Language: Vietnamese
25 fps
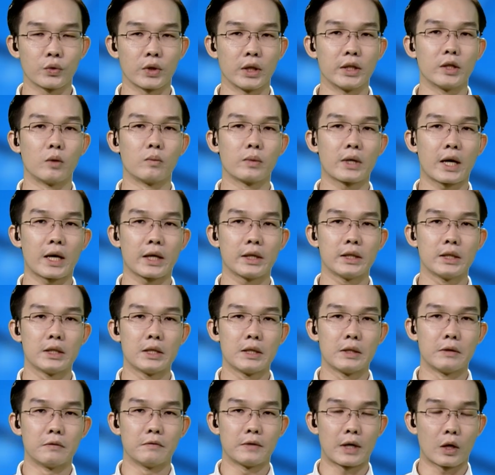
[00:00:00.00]
trú tỉnh Đồng Nai
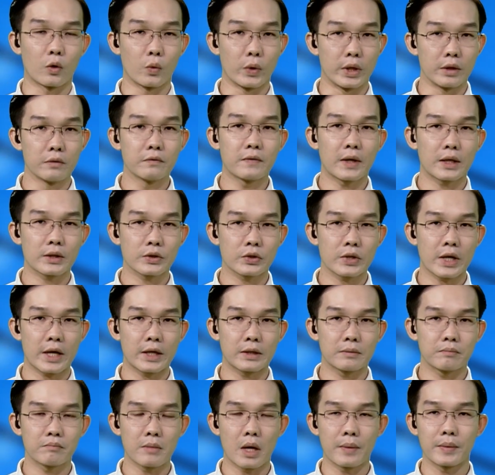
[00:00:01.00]
và Nguyễn Văn
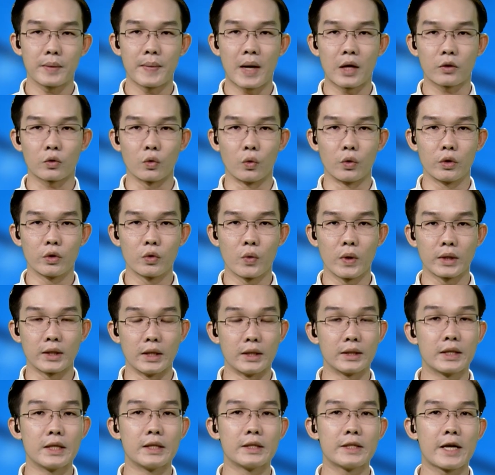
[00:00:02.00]
Sang 33 tuổi quê
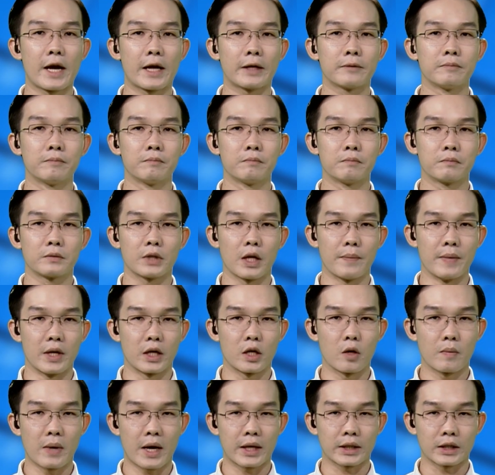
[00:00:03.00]
tỉnh Kiên Giang đã bị
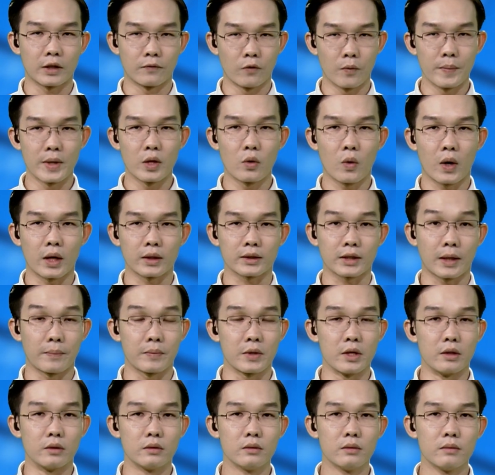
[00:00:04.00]
công an thành phố Biên Hòa
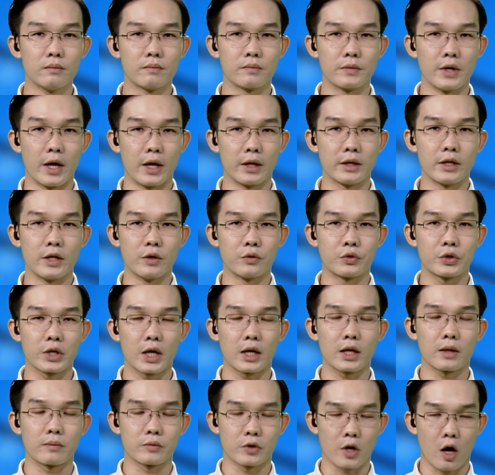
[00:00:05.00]
tạm giữ để điều
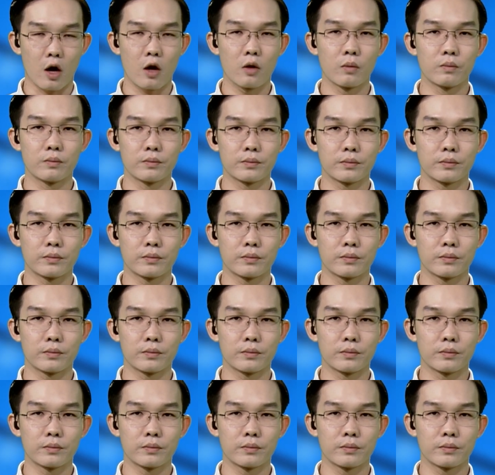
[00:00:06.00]
tra làm rõ.